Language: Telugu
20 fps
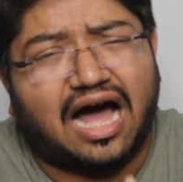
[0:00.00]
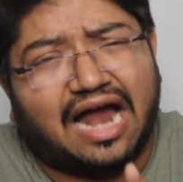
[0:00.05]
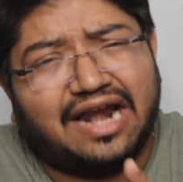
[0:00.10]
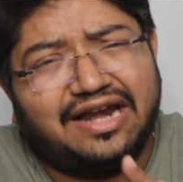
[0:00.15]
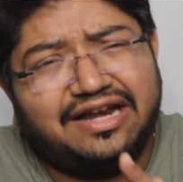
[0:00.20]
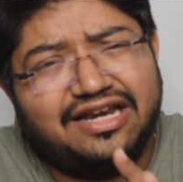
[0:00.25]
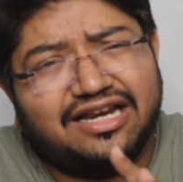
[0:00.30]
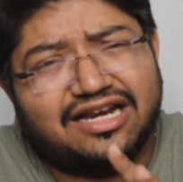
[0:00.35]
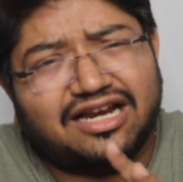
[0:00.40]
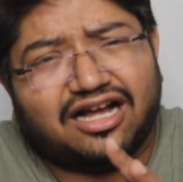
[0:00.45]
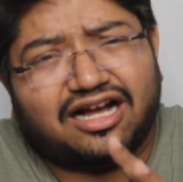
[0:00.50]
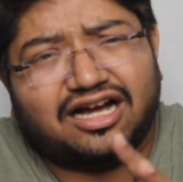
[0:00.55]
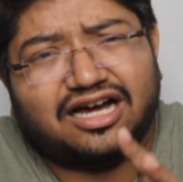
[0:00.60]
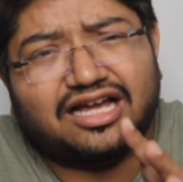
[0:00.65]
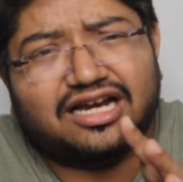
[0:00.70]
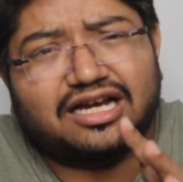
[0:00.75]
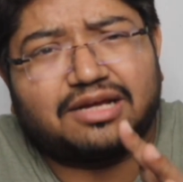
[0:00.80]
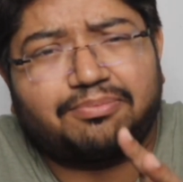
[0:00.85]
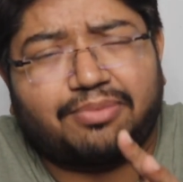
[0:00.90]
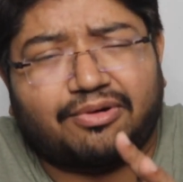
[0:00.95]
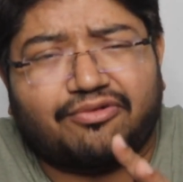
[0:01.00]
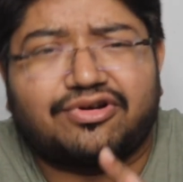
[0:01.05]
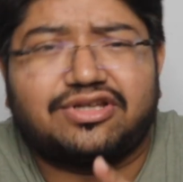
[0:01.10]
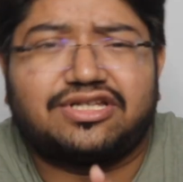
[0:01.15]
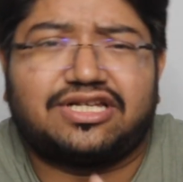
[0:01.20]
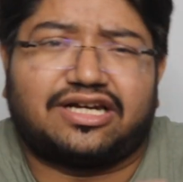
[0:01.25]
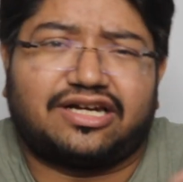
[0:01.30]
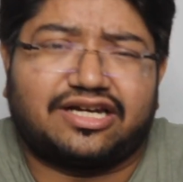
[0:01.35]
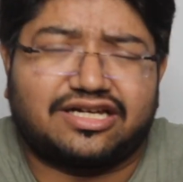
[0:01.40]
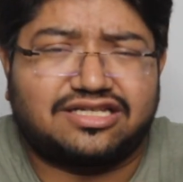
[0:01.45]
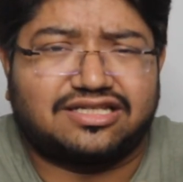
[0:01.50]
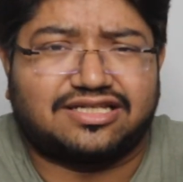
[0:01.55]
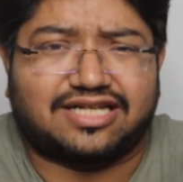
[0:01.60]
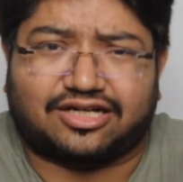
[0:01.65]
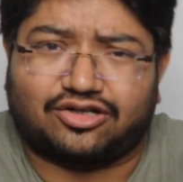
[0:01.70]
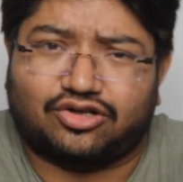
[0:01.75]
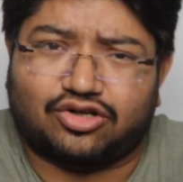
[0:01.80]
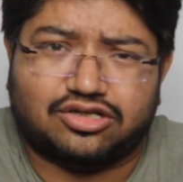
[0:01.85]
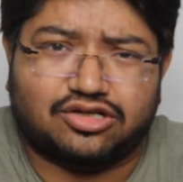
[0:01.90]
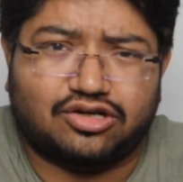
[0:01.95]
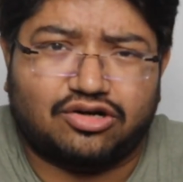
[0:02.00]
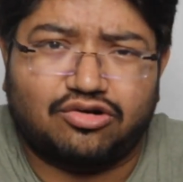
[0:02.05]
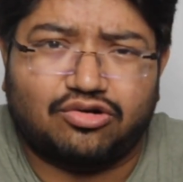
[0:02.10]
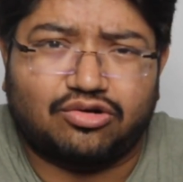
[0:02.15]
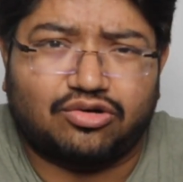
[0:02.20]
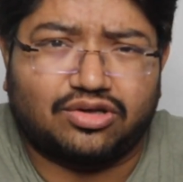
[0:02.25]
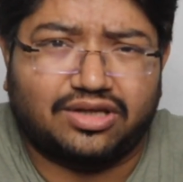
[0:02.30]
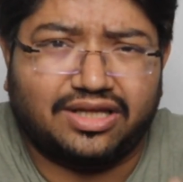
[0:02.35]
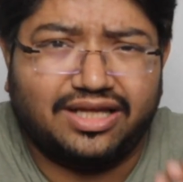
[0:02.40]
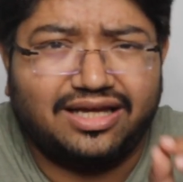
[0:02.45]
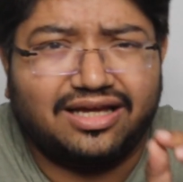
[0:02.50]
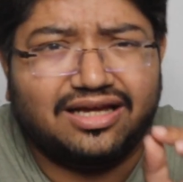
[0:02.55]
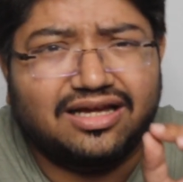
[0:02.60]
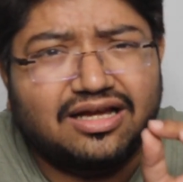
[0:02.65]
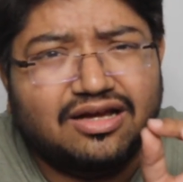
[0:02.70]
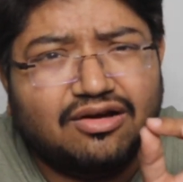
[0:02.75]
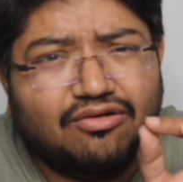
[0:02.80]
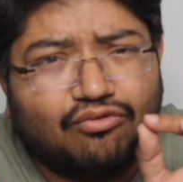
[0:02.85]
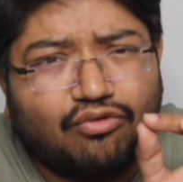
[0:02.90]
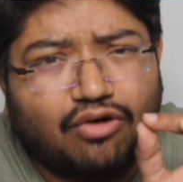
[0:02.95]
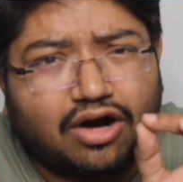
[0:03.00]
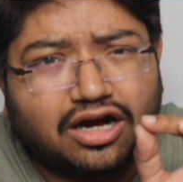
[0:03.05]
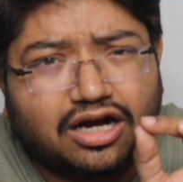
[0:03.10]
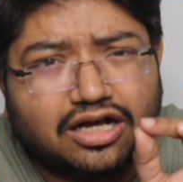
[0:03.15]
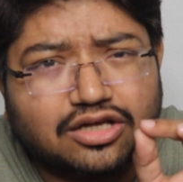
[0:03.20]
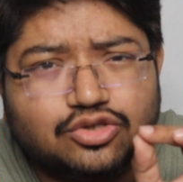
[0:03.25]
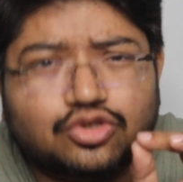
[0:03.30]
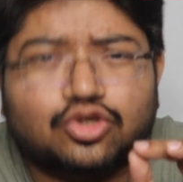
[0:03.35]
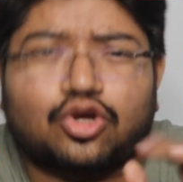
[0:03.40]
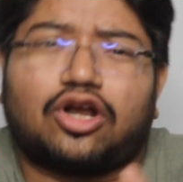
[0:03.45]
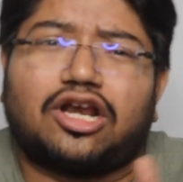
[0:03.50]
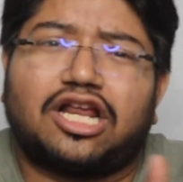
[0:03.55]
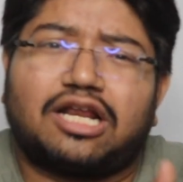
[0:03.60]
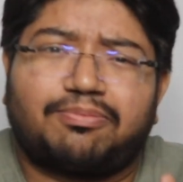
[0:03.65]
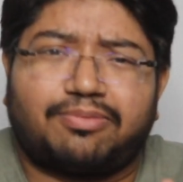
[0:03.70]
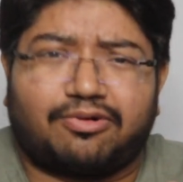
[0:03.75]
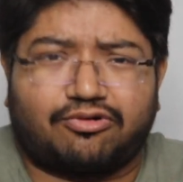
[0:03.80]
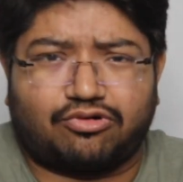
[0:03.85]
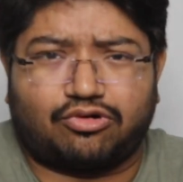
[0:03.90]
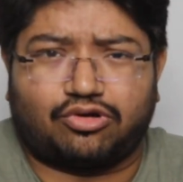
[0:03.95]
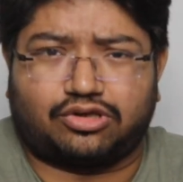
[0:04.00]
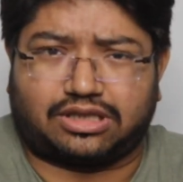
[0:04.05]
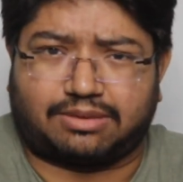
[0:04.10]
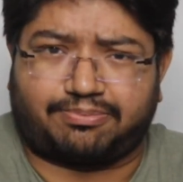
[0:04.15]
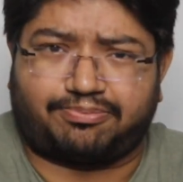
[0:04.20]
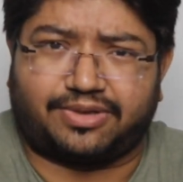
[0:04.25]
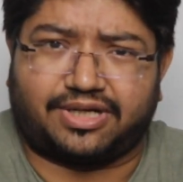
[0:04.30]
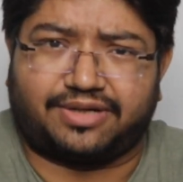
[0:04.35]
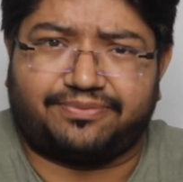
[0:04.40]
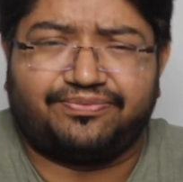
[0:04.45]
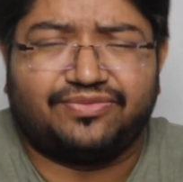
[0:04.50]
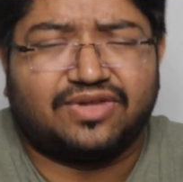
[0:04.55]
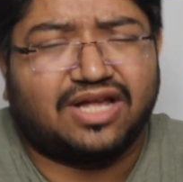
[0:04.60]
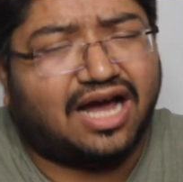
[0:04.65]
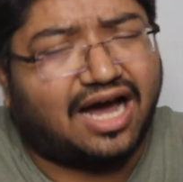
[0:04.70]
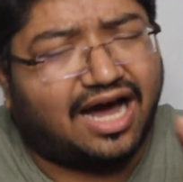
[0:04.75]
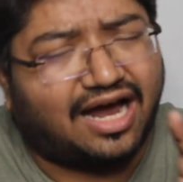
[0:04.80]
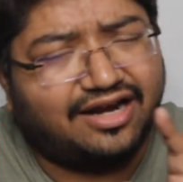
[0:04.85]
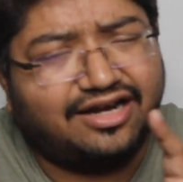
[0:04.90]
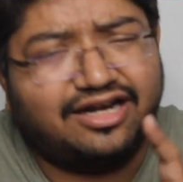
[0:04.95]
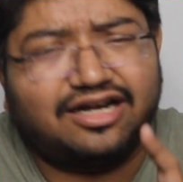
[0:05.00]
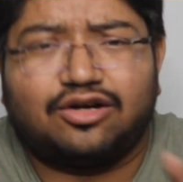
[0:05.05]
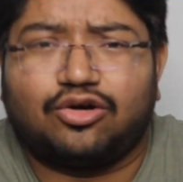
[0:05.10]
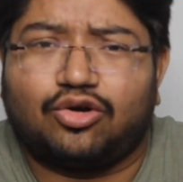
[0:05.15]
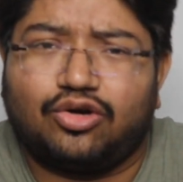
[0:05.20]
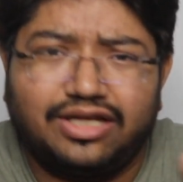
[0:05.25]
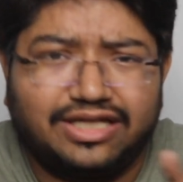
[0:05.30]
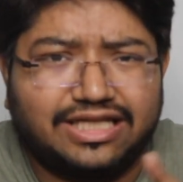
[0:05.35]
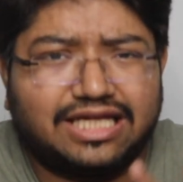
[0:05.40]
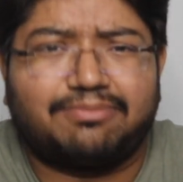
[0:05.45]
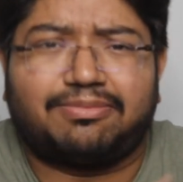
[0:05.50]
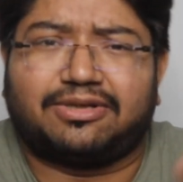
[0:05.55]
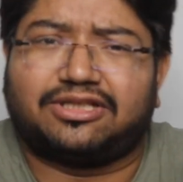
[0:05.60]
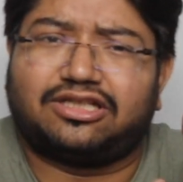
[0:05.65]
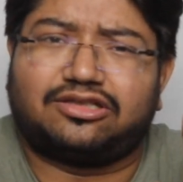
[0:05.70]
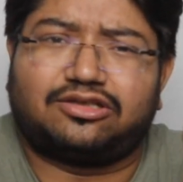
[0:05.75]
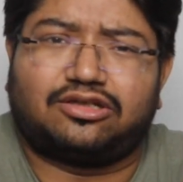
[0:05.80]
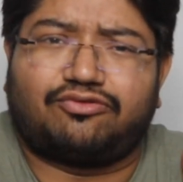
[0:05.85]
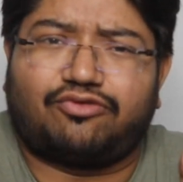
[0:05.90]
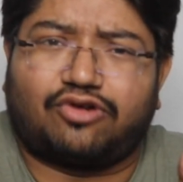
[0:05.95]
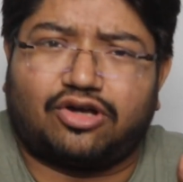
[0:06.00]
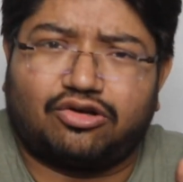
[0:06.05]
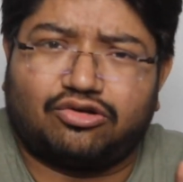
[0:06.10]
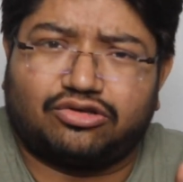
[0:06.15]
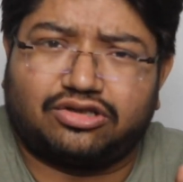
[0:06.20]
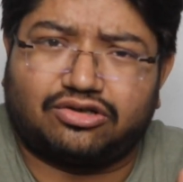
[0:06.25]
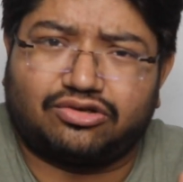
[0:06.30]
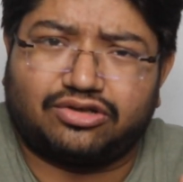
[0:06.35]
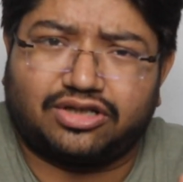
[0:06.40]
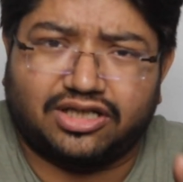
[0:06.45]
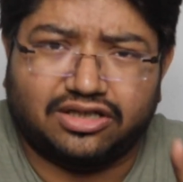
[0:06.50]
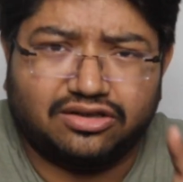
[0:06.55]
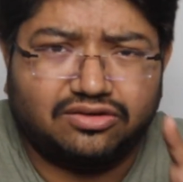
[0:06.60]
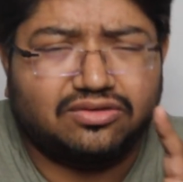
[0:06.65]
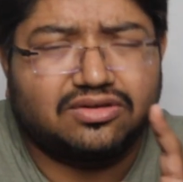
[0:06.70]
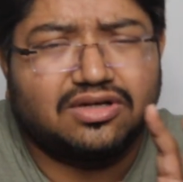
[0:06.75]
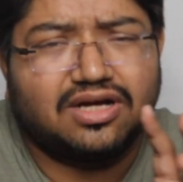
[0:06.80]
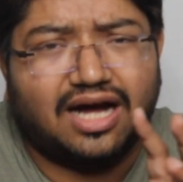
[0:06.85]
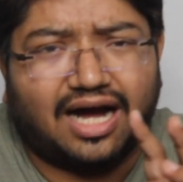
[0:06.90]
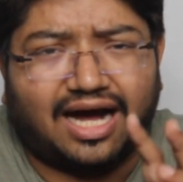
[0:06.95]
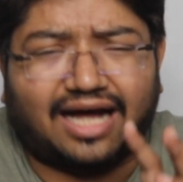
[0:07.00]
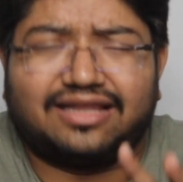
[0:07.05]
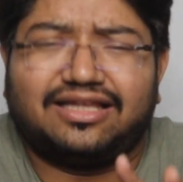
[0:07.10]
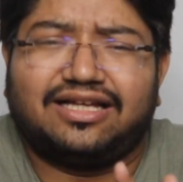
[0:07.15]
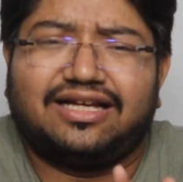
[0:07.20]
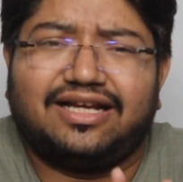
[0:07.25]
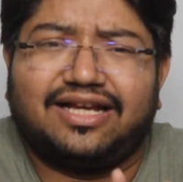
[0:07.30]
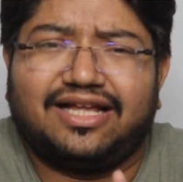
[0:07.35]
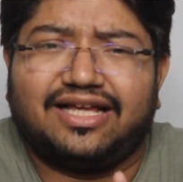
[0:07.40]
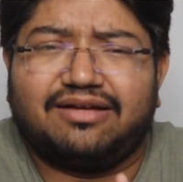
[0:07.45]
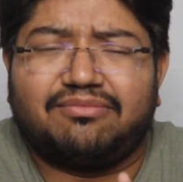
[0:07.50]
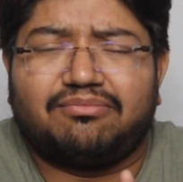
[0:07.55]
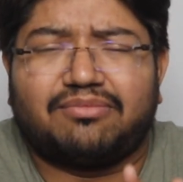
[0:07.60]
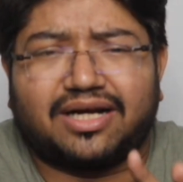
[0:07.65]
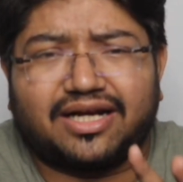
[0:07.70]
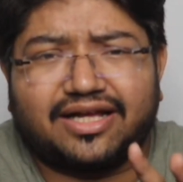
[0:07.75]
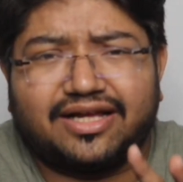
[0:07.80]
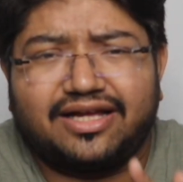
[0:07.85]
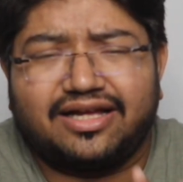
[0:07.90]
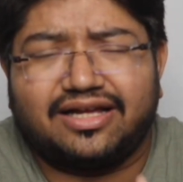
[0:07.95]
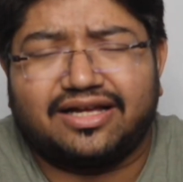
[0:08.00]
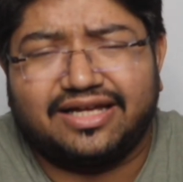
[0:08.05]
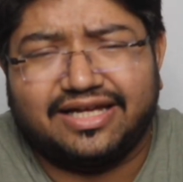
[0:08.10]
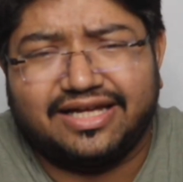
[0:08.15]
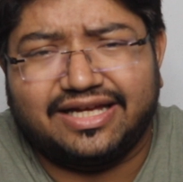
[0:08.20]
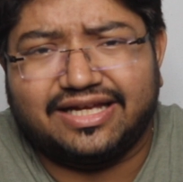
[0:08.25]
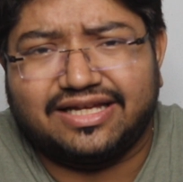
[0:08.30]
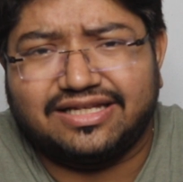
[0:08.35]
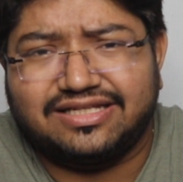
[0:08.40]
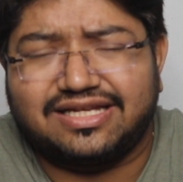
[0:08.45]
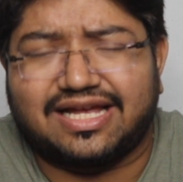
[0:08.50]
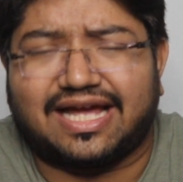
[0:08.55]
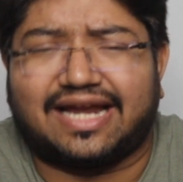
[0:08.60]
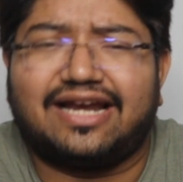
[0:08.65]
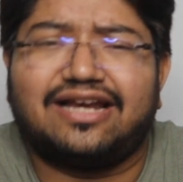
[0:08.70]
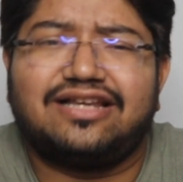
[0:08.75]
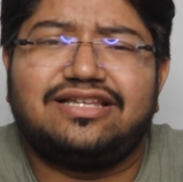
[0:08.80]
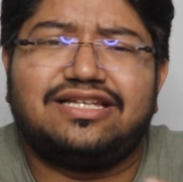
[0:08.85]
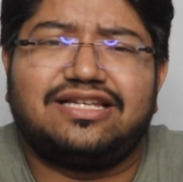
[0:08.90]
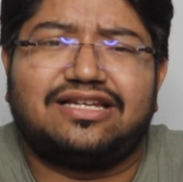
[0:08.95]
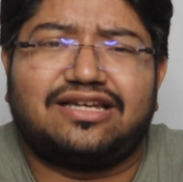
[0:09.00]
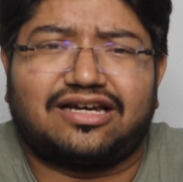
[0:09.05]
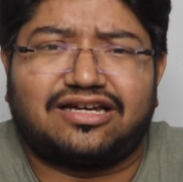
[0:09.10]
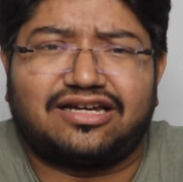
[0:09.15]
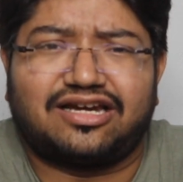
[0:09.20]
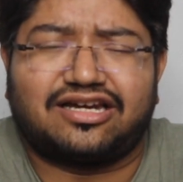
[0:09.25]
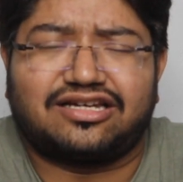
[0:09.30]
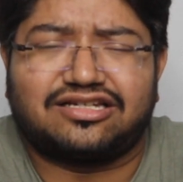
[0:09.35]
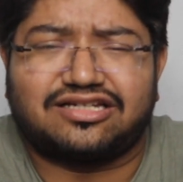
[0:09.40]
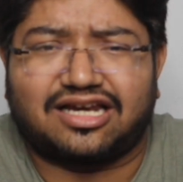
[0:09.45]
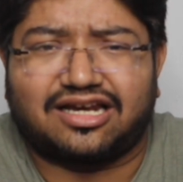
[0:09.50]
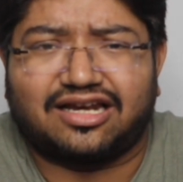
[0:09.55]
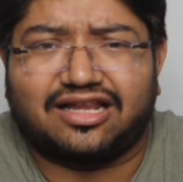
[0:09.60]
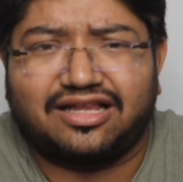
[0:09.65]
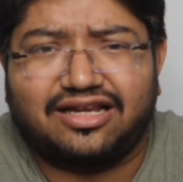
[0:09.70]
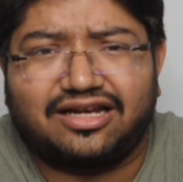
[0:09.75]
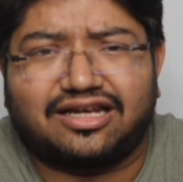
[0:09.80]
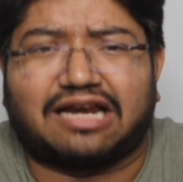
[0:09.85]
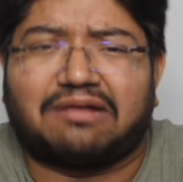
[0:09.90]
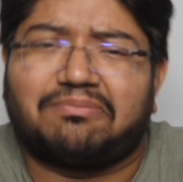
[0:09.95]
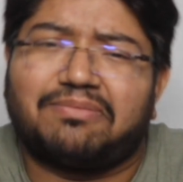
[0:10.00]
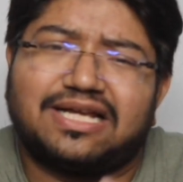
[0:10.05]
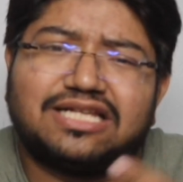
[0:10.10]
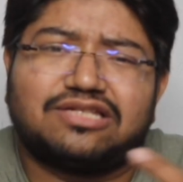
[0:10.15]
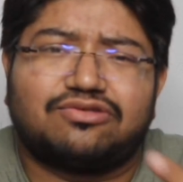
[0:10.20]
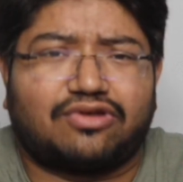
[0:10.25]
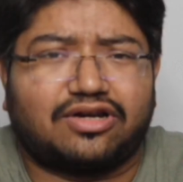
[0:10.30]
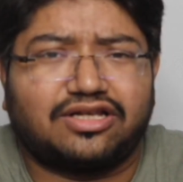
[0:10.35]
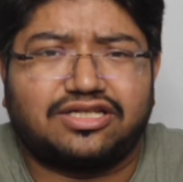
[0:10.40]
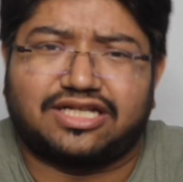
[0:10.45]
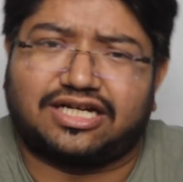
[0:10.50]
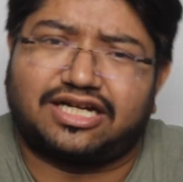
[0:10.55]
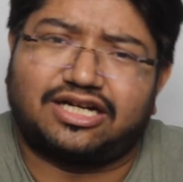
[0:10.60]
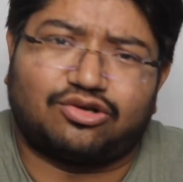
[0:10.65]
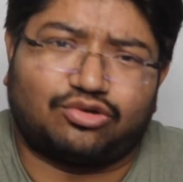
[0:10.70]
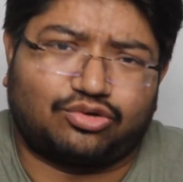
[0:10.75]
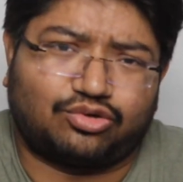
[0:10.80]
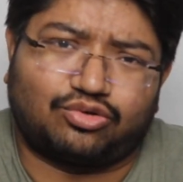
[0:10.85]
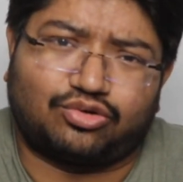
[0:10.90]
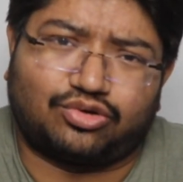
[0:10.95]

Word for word: అన్ని రకాల పవర్ జనరేషన్ సెక్టార్స్లోనే ఉంటుంది ఒక్క సోలార్ పవర్లో తప్ప అన్నిటిలోనూ ఇదే పద్ధతిలో ఫాలో అవుతూ ఉంటారు అందుకనే మనకి ఈ ఎనర్జీ జనరేషన్ అన్నది టర్బైన్స్ ద్వారా జనరేట్ అవుతూ